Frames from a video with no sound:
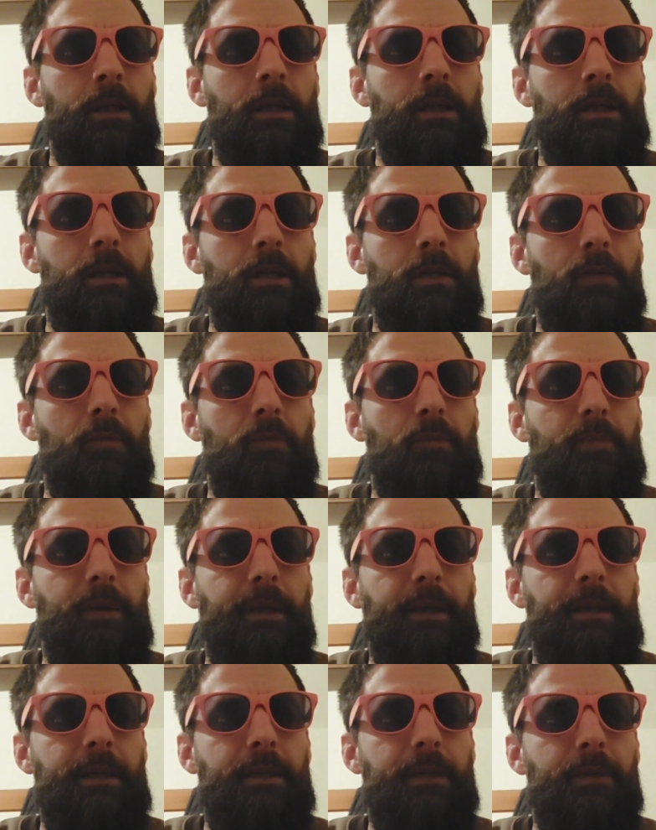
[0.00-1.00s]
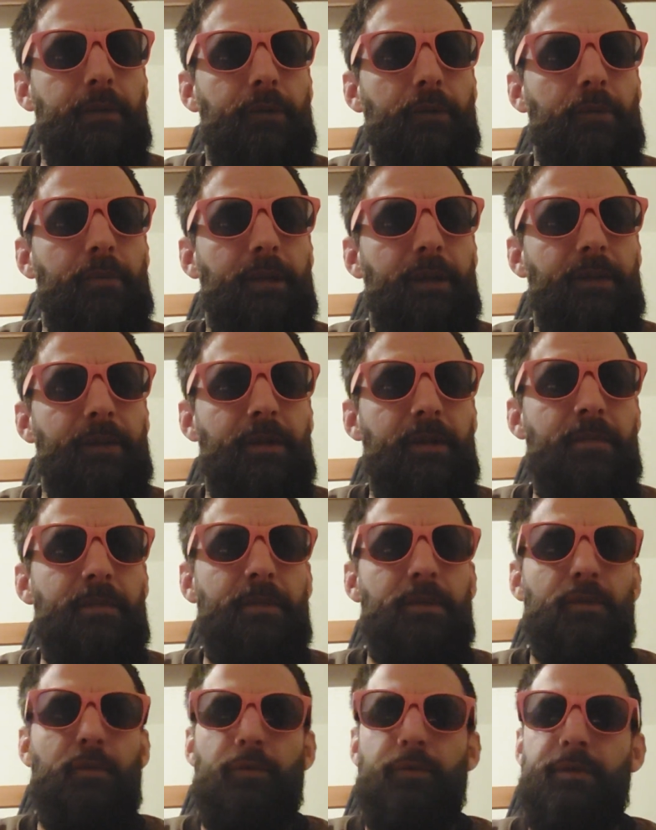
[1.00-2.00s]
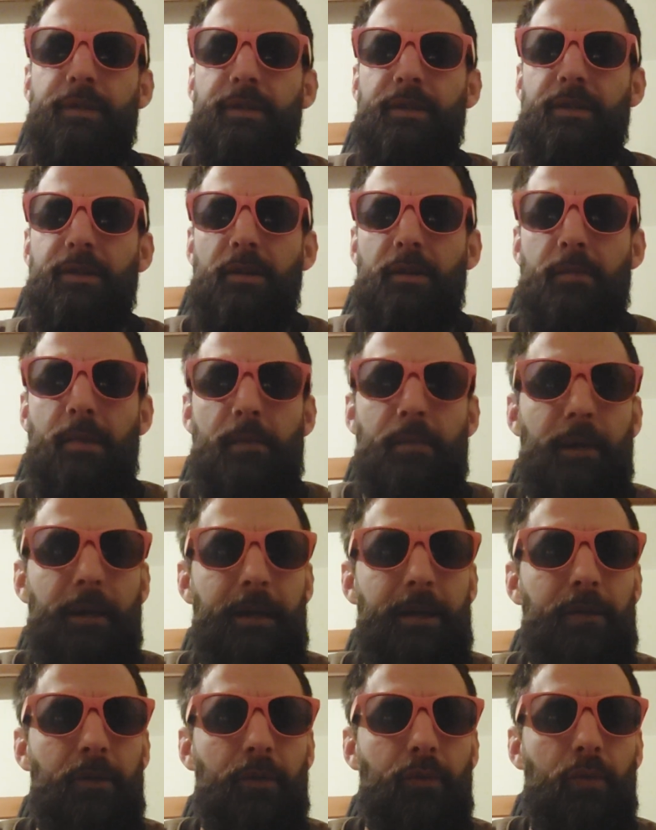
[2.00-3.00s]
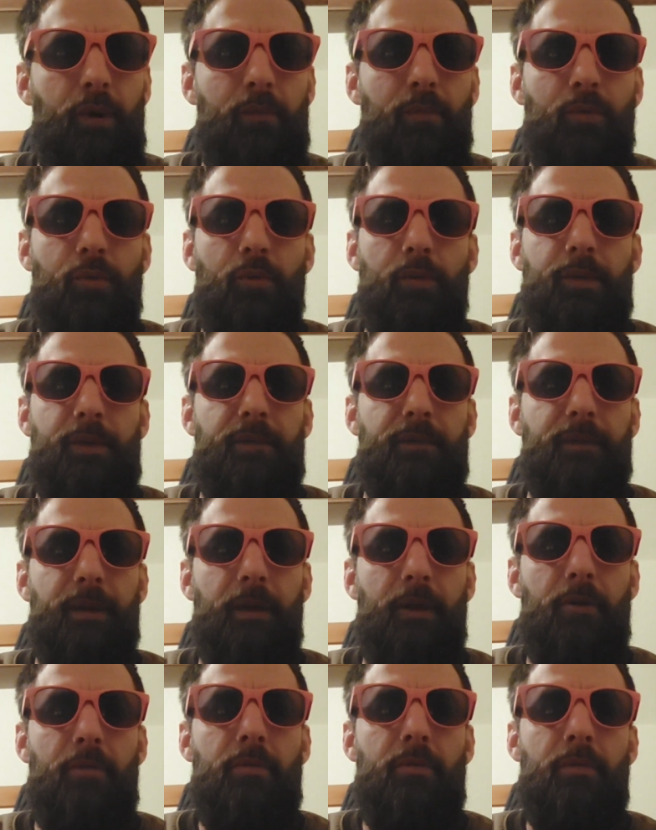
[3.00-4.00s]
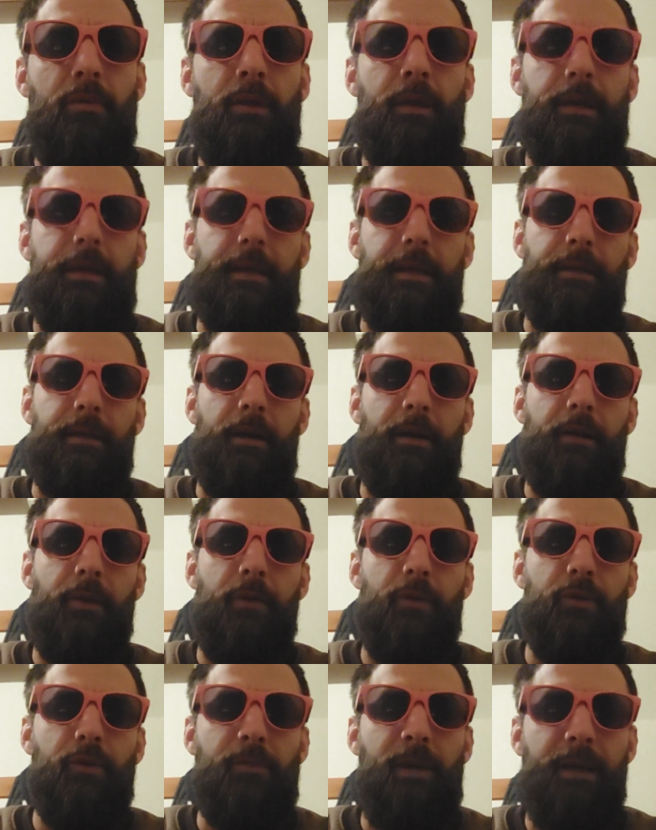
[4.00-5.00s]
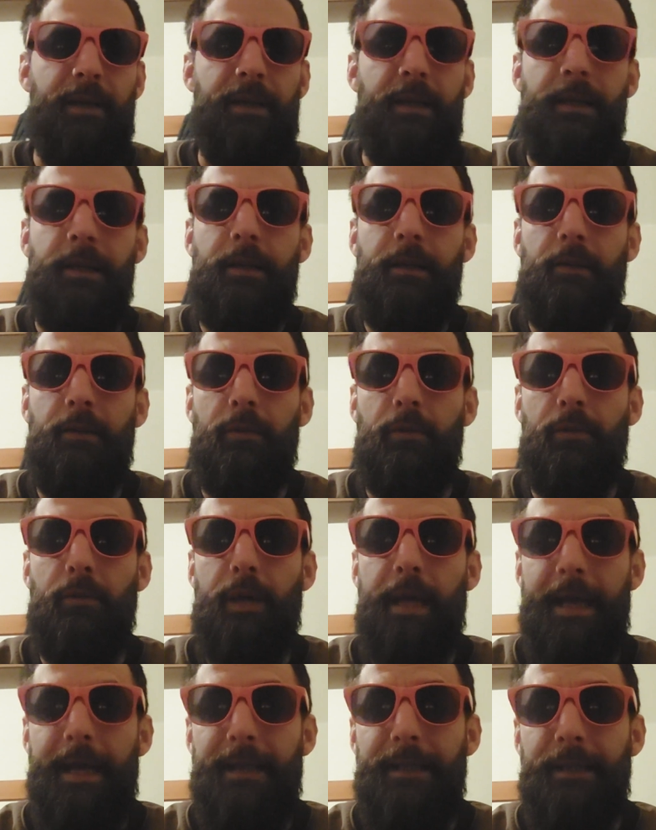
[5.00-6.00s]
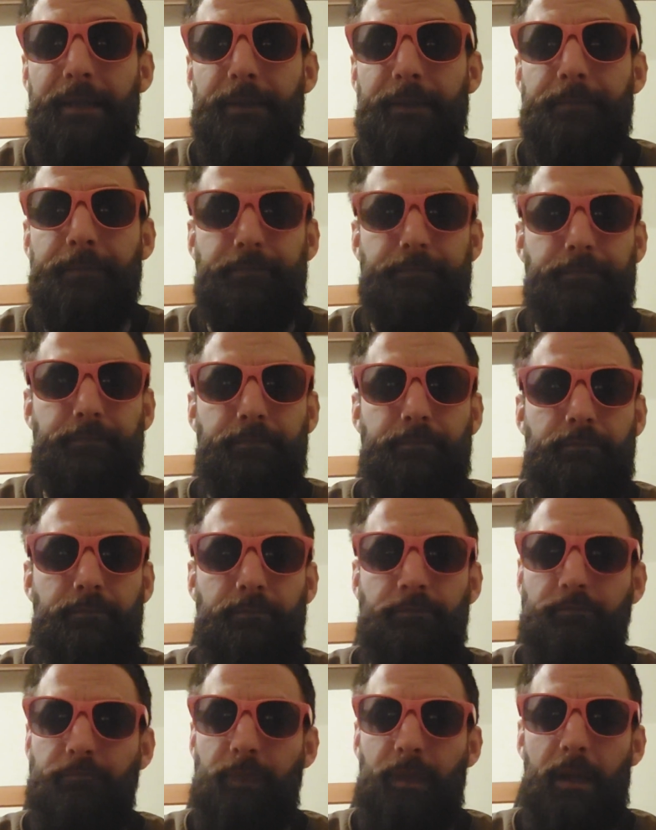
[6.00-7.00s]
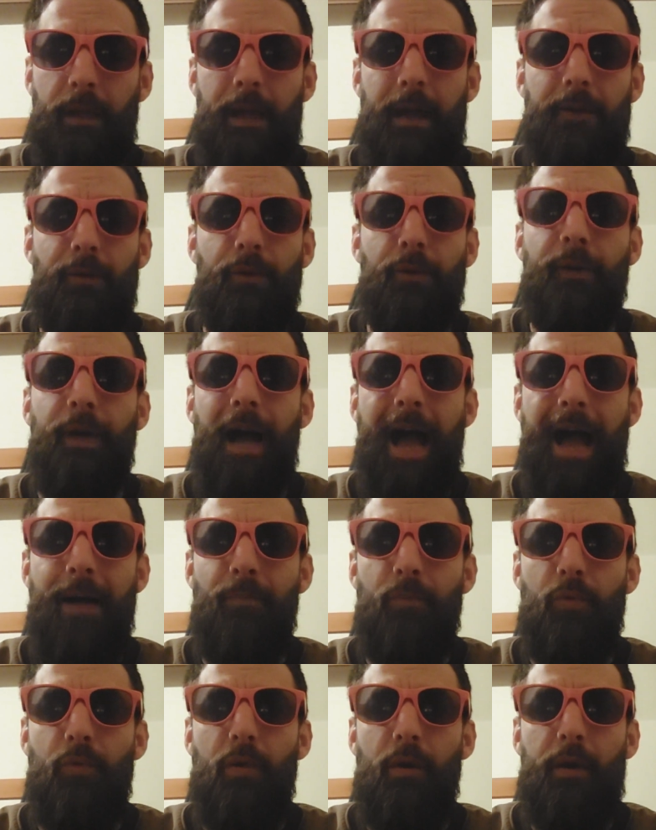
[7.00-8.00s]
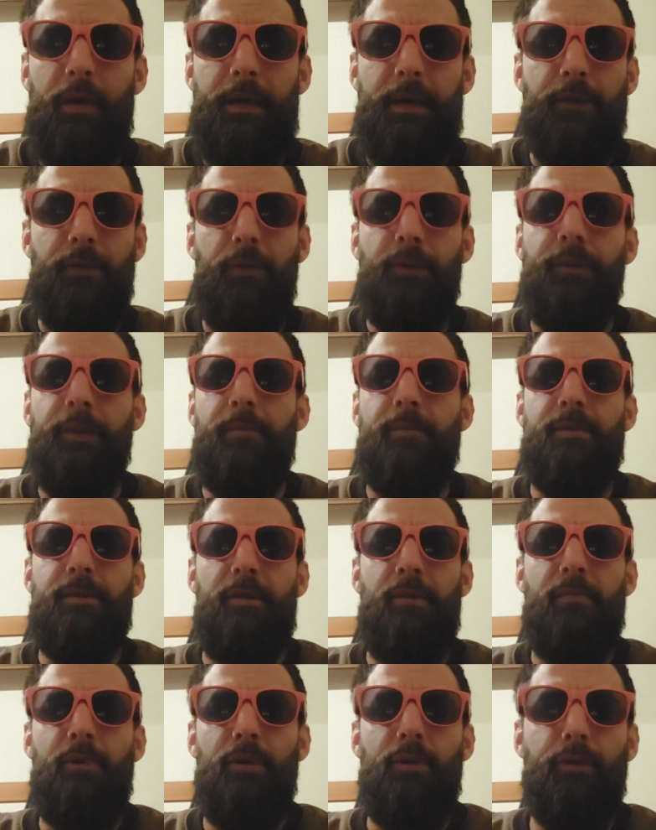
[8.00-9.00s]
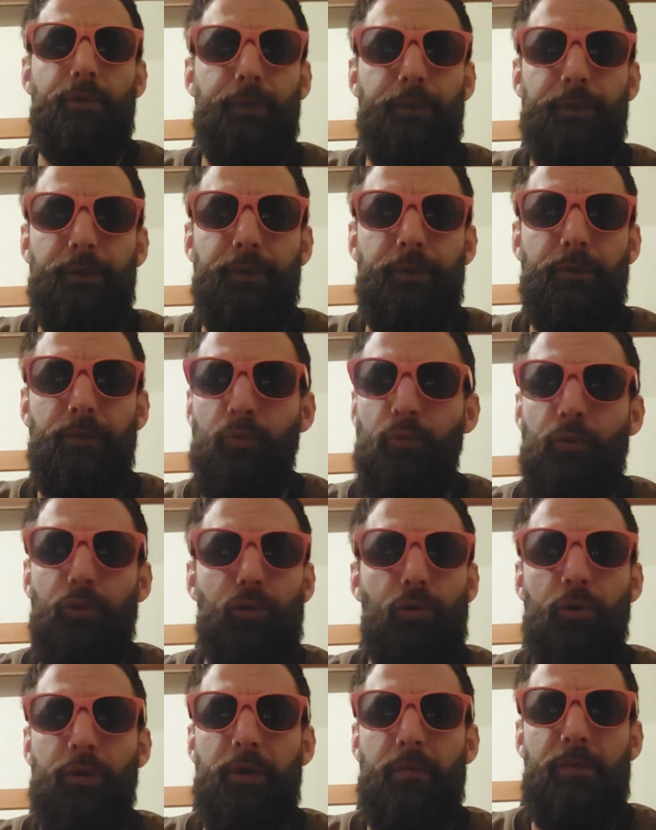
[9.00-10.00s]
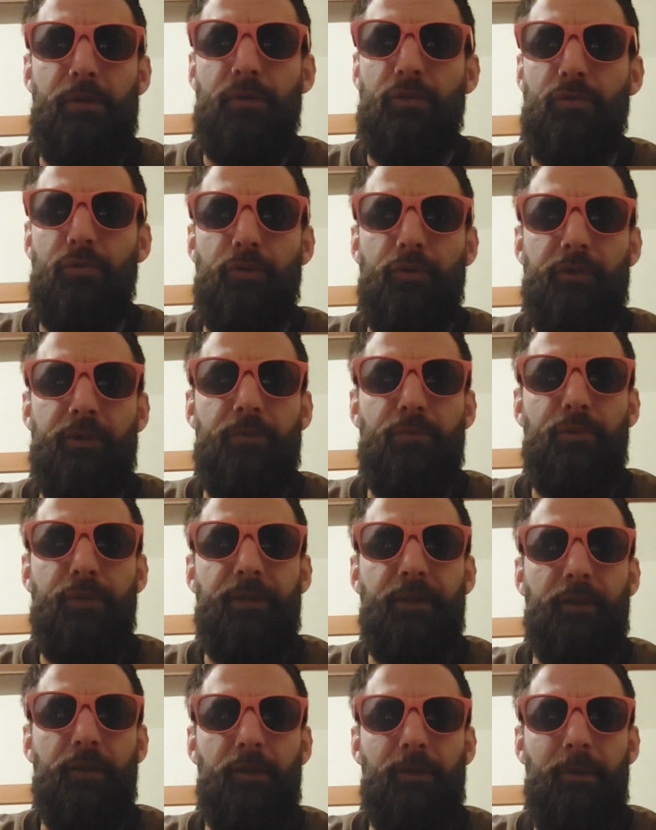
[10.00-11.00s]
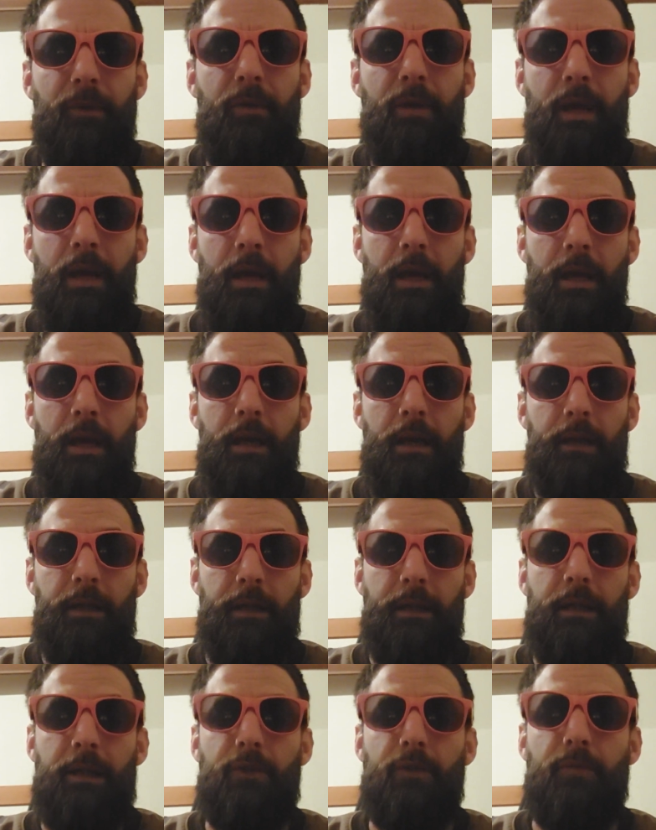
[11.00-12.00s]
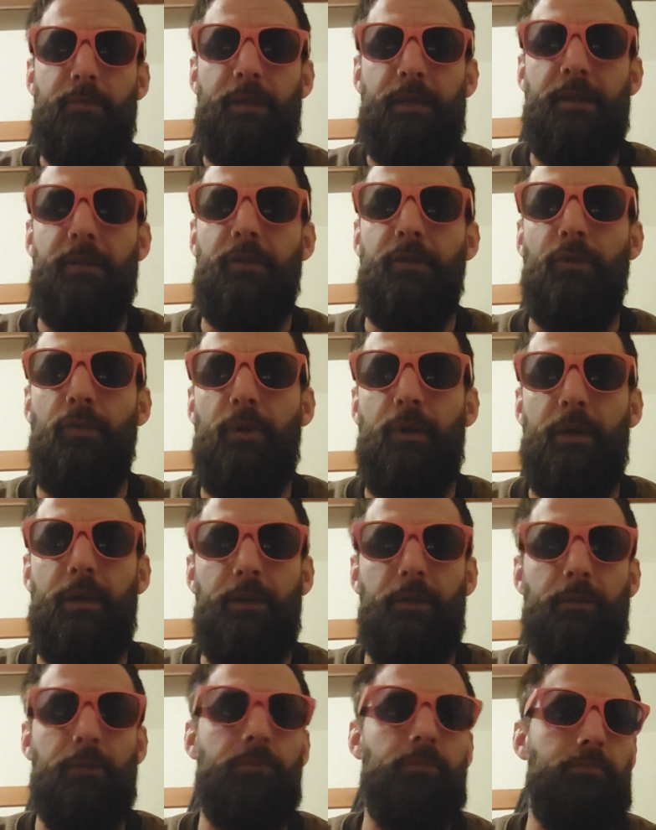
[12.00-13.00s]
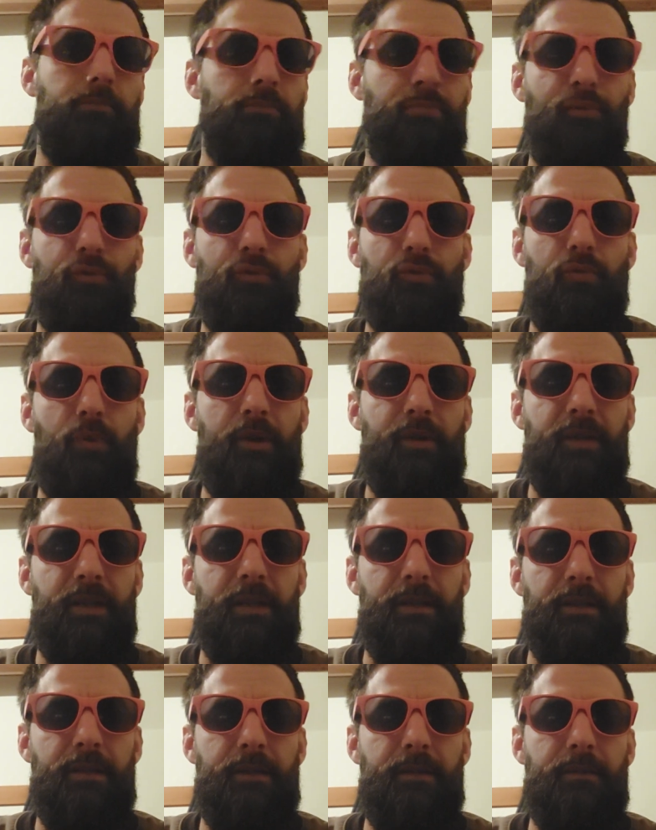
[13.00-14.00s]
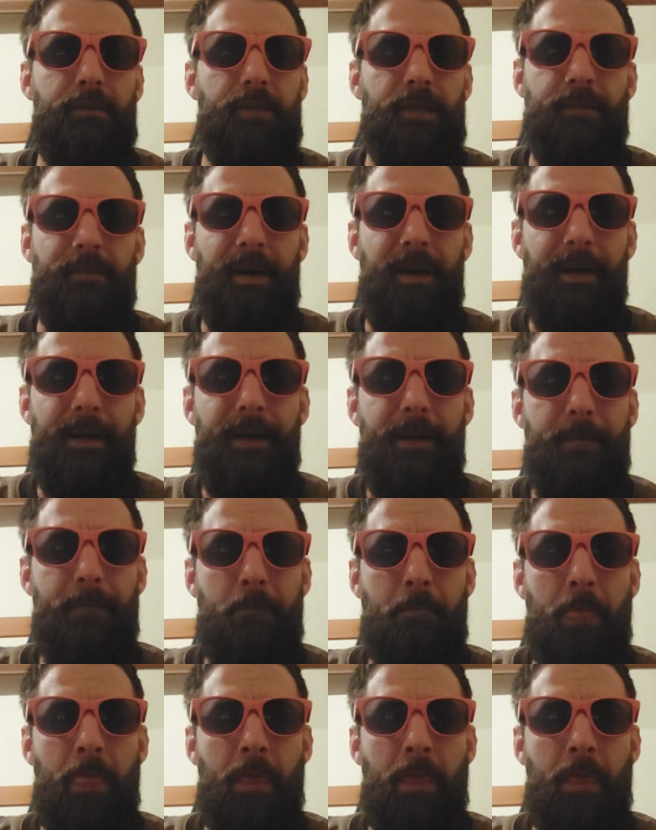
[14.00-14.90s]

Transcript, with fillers: qui ont pris euh, ce principe, ils ont utilisé le même riz dans trois bocaux différents, et il y en a un où ils ont marqué euh, haine, un autre amour, et un autre, il me semble, neutre, où ils n'ont rien mis dessus, je ne sais plus exactement. Ils les ont mis à des endroits euh, plus ou moins séparés,